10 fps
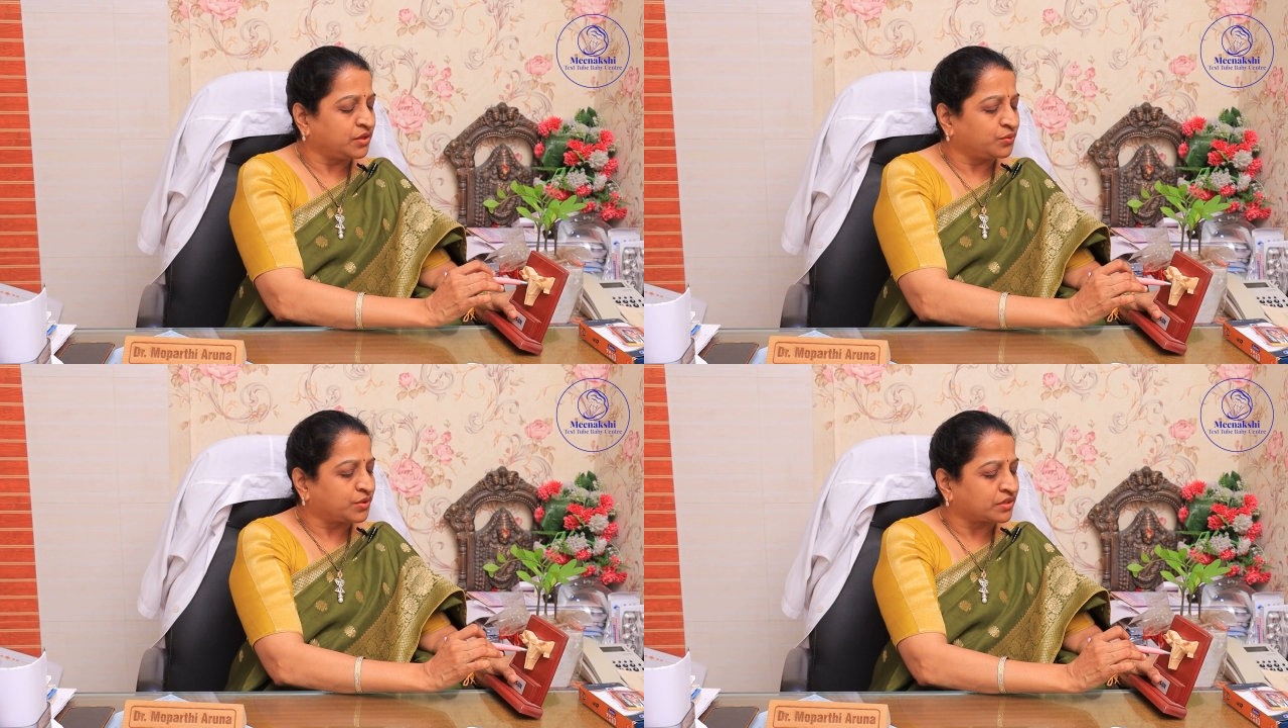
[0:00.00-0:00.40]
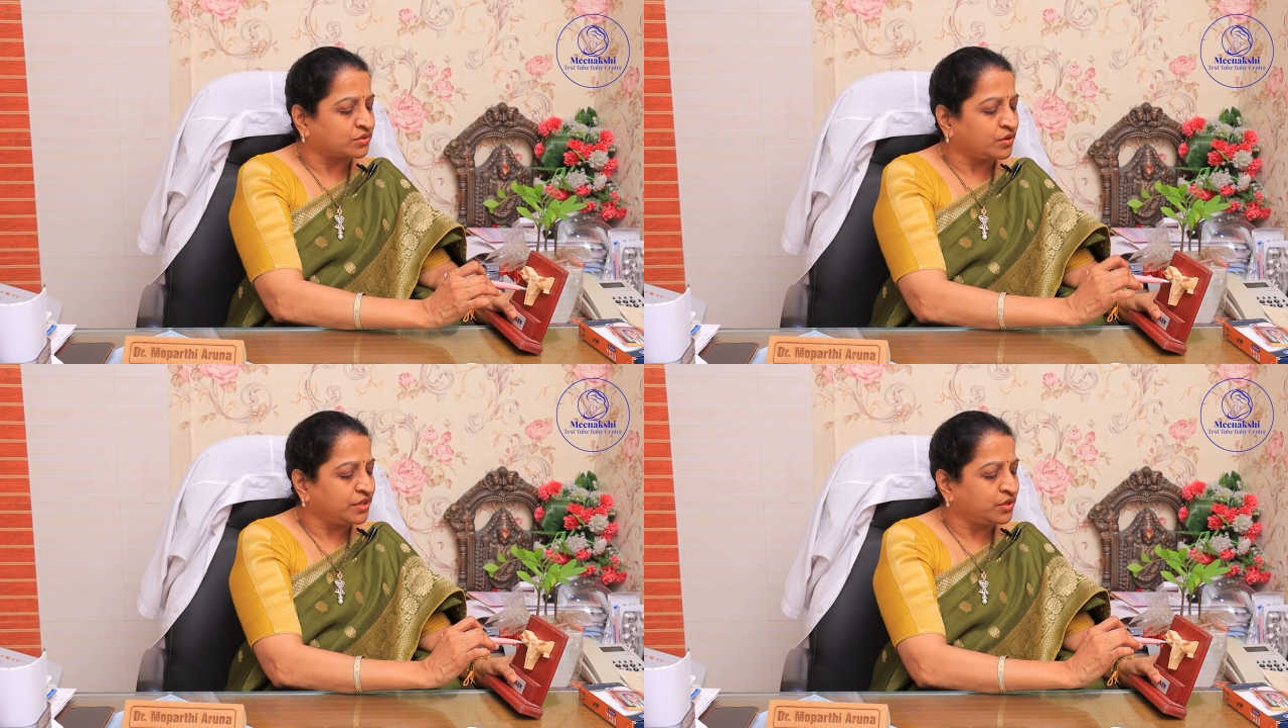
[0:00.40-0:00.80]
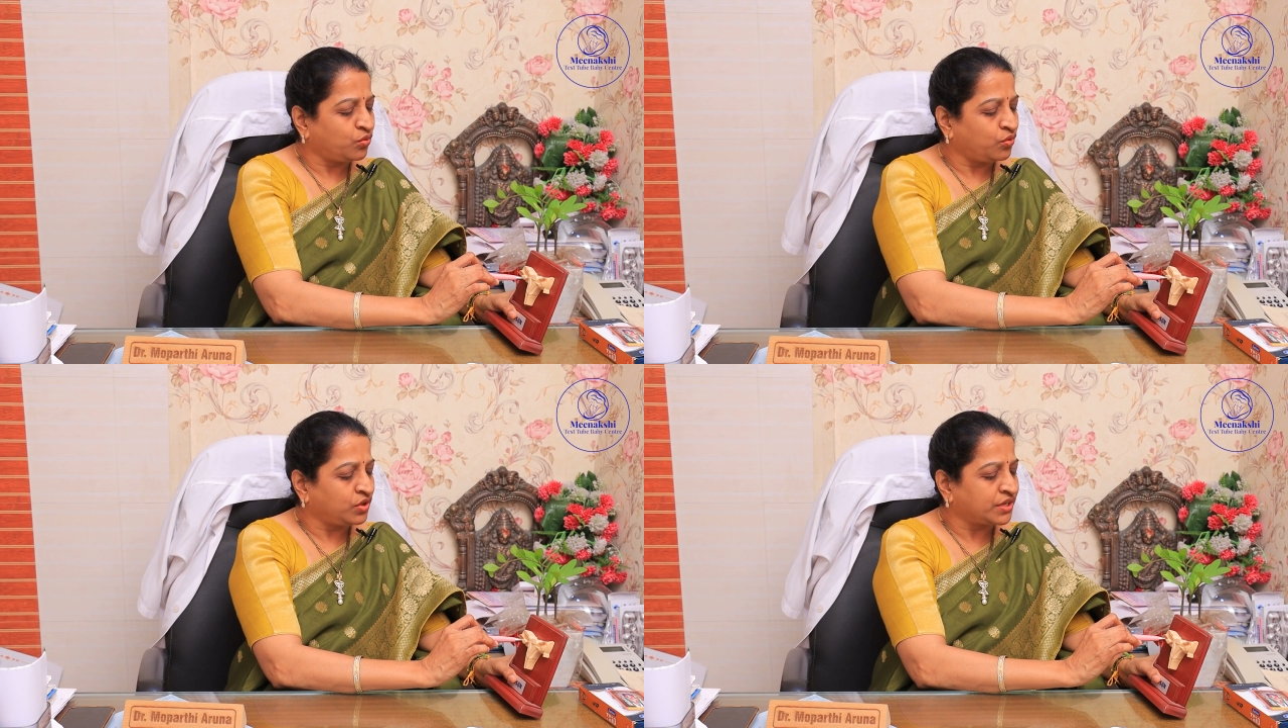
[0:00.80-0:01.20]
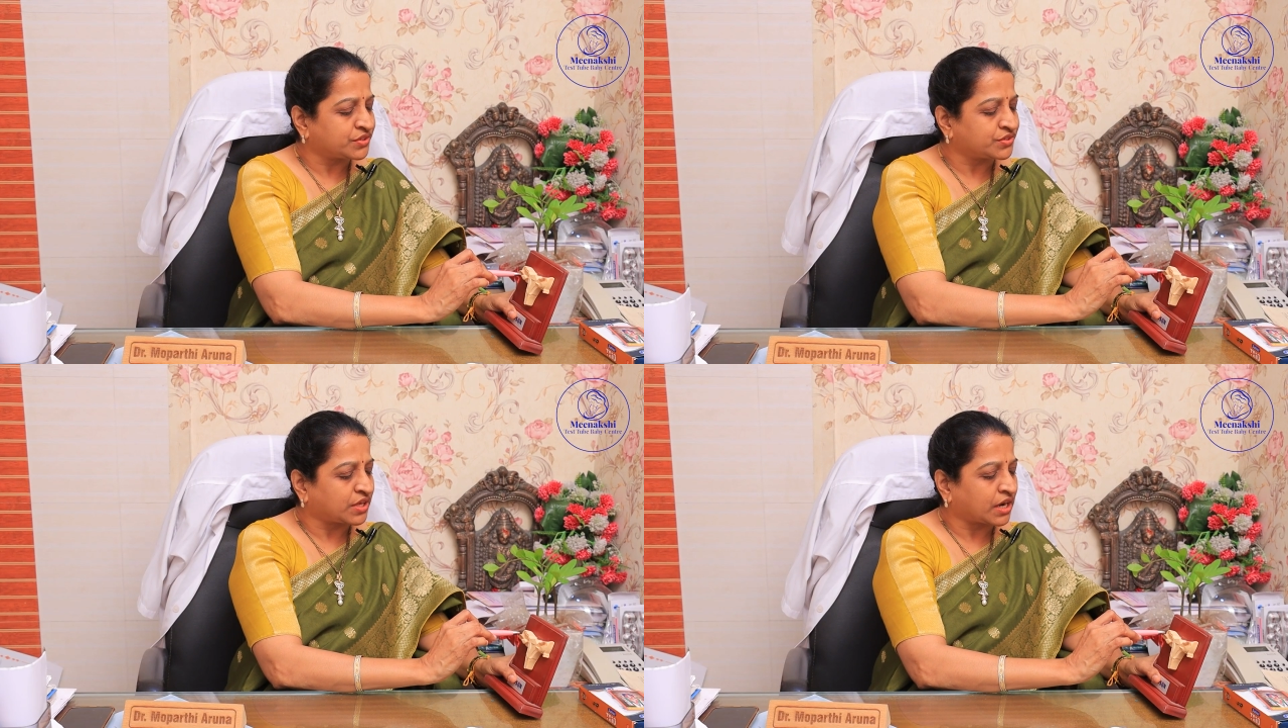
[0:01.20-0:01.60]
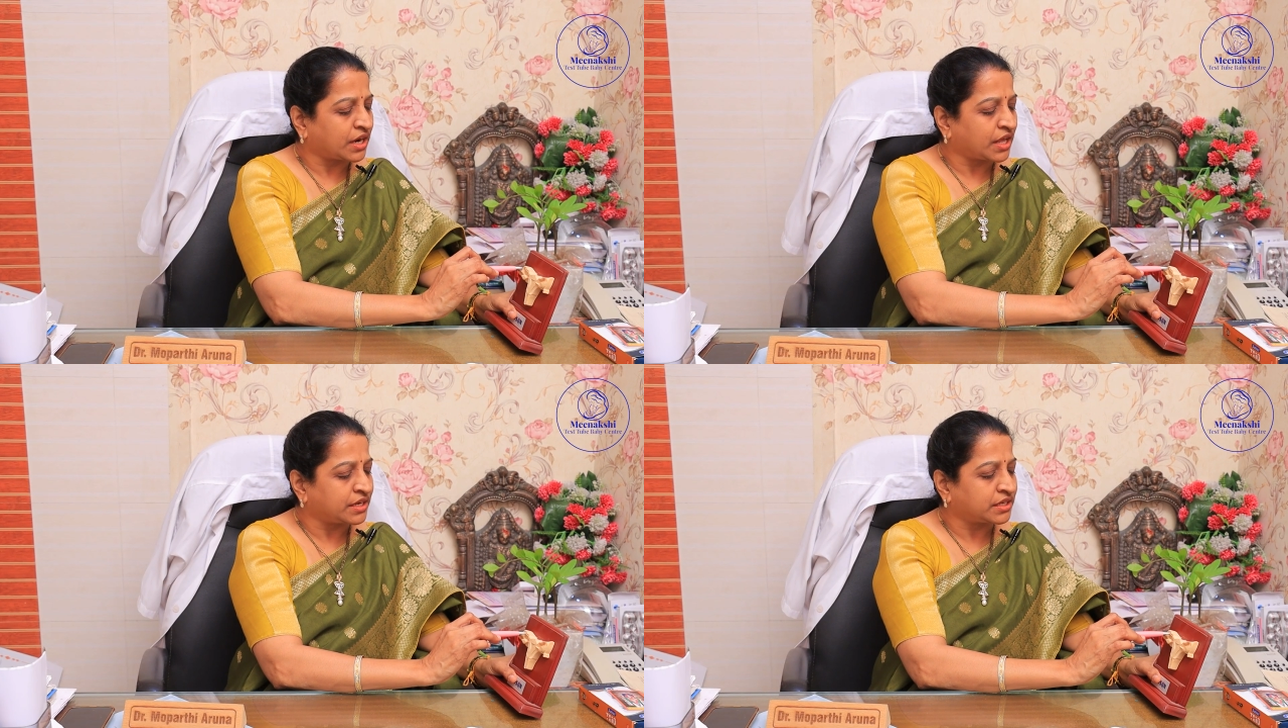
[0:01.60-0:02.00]
ఈ యూట్రస్లో ఈ ఓవులేషన్
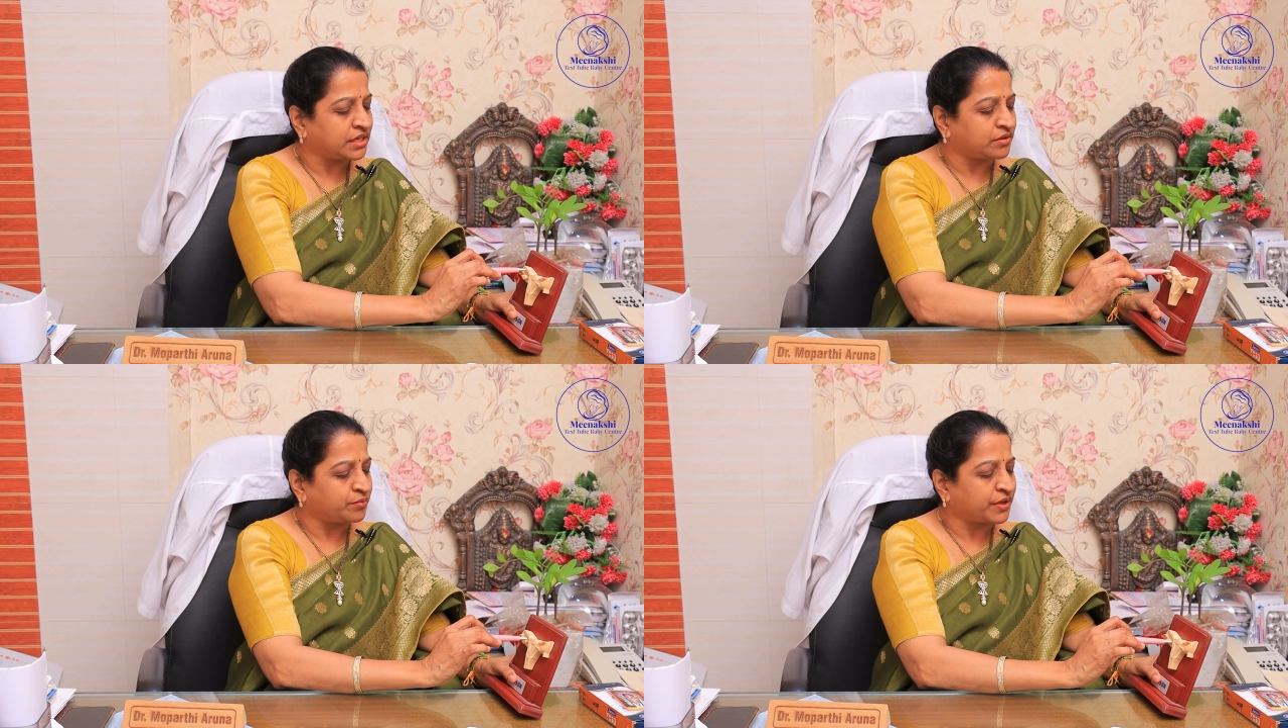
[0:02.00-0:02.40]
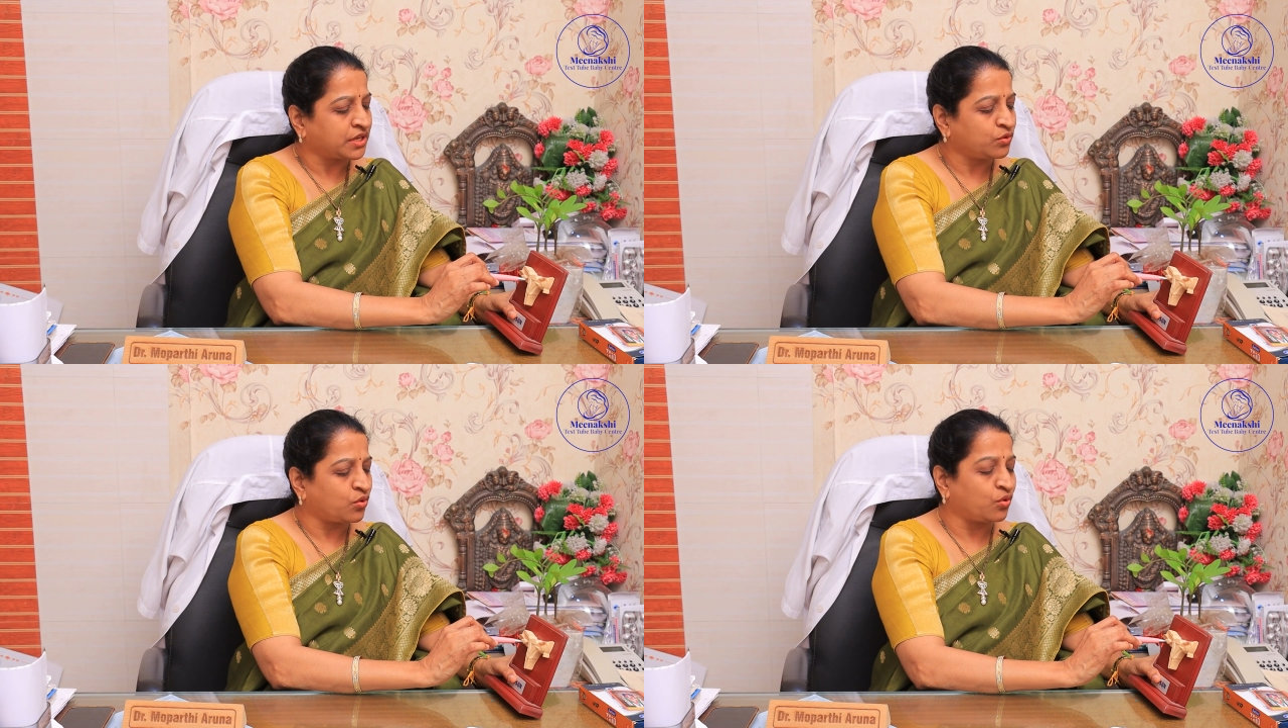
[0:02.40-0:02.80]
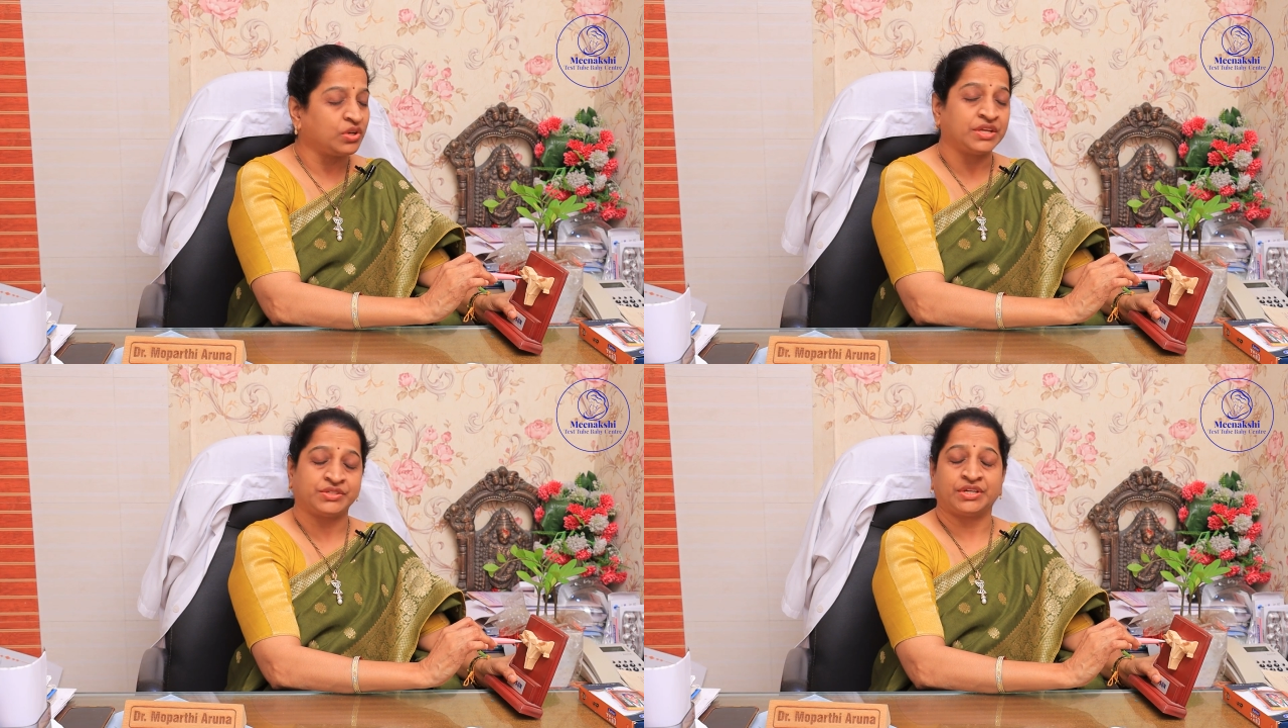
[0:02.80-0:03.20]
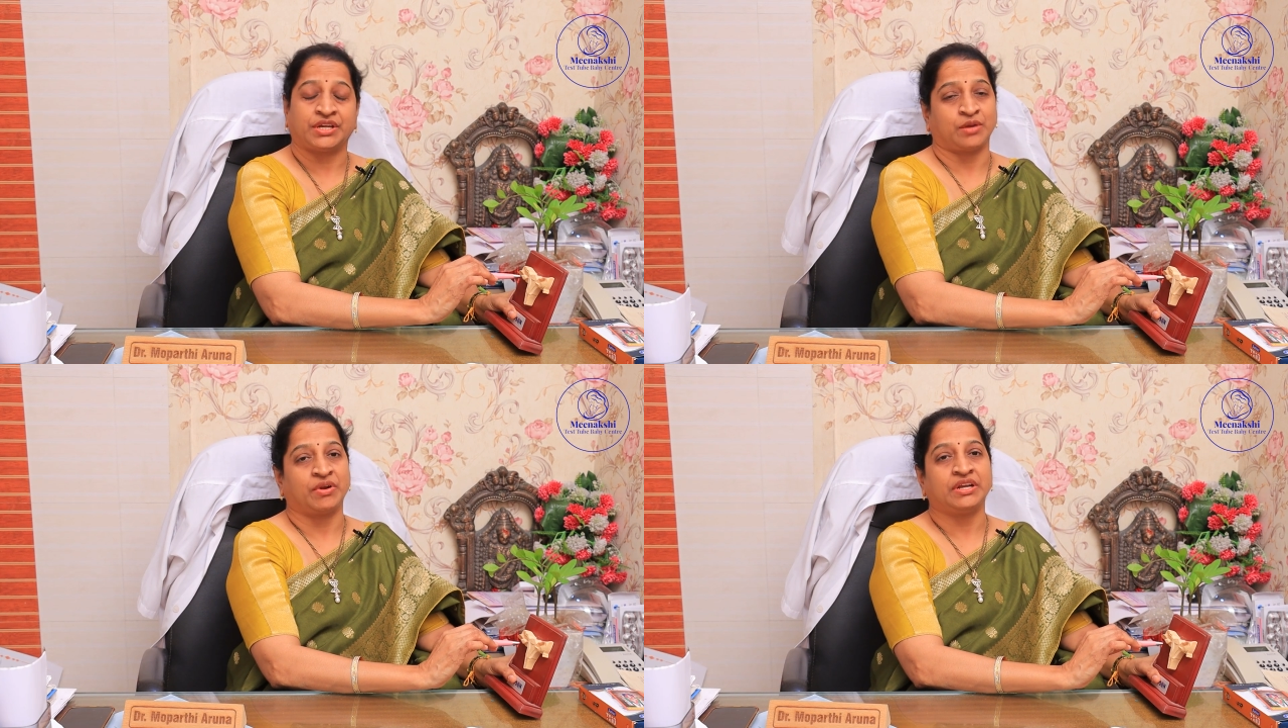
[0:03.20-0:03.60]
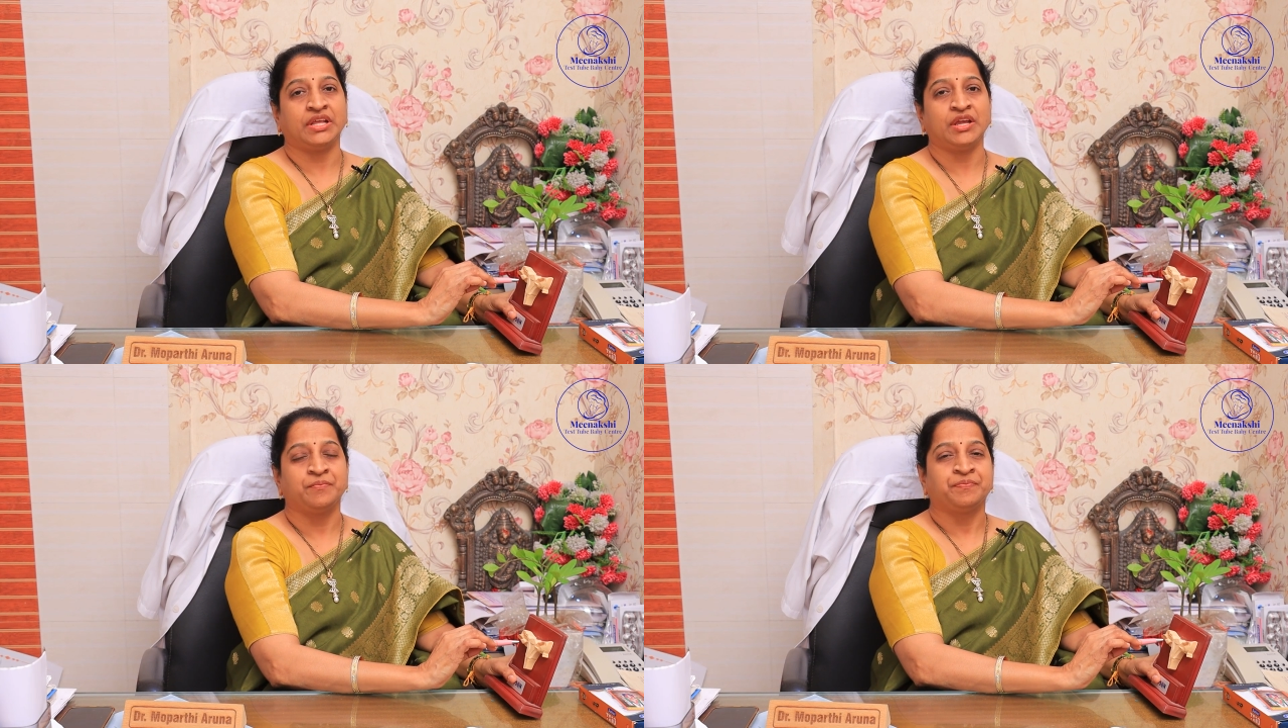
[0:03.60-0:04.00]
జరగడానికి పెరిగి ఓవులేషన్ టైం అంటే